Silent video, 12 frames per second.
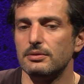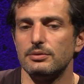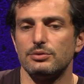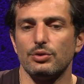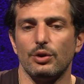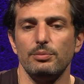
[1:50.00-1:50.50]

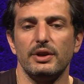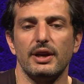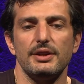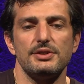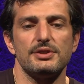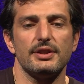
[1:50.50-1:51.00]
son birkaç
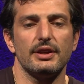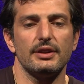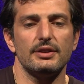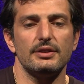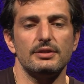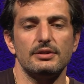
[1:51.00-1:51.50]

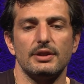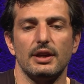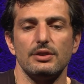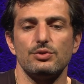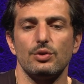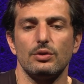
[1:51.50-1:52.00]
senedir daha
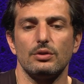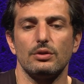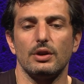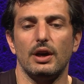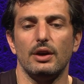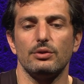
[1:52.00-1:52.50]
çok
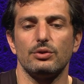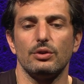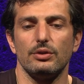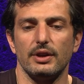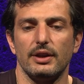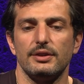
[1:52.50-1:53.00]
outdoor
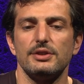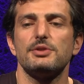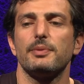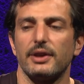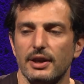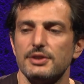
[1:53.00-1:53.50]
yani dış
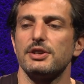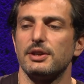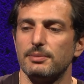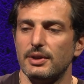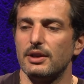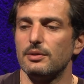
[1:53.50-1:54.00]
mekan
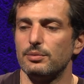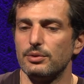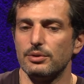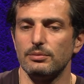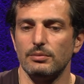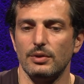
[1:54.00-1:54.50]
çekimler yapıyorum.
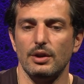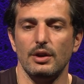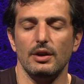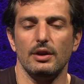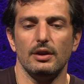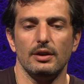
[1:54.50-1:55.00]

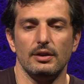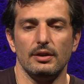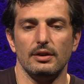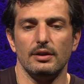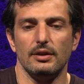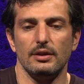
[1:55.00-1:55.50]
Ee,
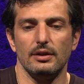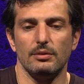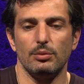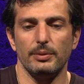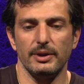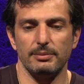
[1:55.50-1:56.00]
bu
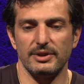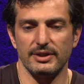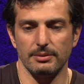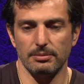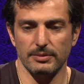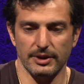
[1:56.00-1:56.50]
benim
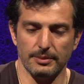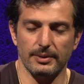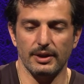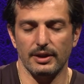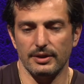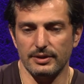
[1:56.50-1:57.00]
kitabımla da
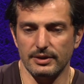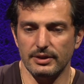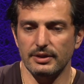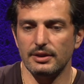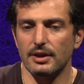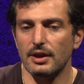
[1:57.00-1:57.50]
bağlantılı.
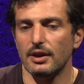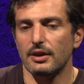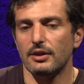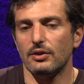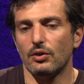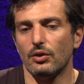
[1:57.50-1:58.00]

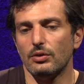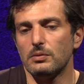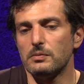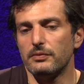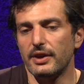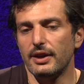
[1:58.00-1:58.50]

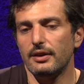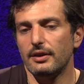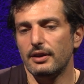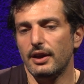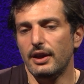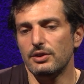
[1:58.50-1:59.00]
Ve
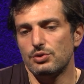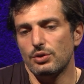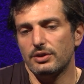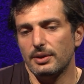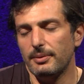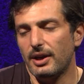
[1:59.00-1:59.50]
en çok
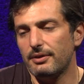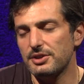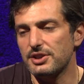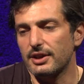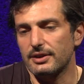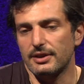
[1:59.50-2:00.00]
tabii hava
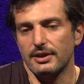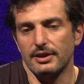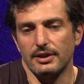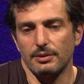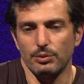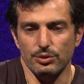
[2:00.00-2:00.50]
şartlarıyla
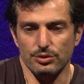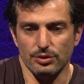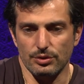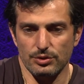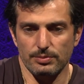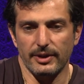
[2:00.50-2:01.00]

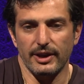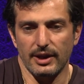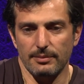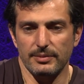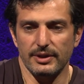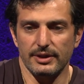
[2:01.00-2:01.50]
boğuşuyoruz. Bayağı
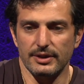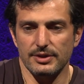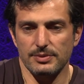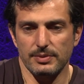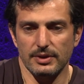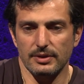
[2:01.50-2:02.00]
bildiğiniz bir